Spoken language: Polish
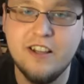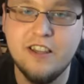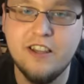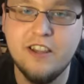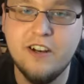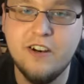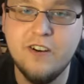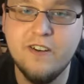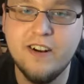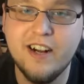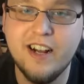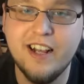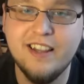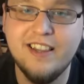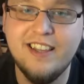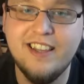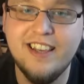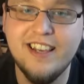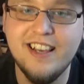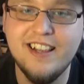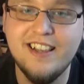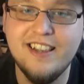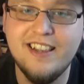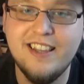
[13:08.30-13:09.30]
Droga
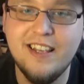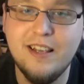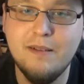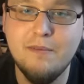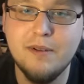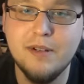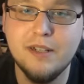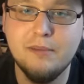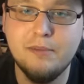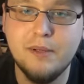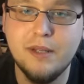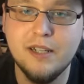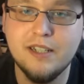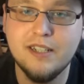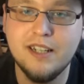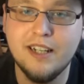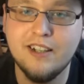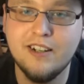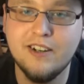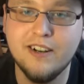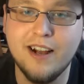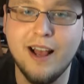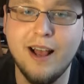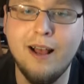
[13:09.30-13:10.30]
TNT, bezpieczna
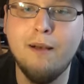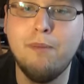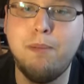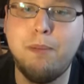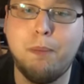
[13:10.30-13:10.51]
droga.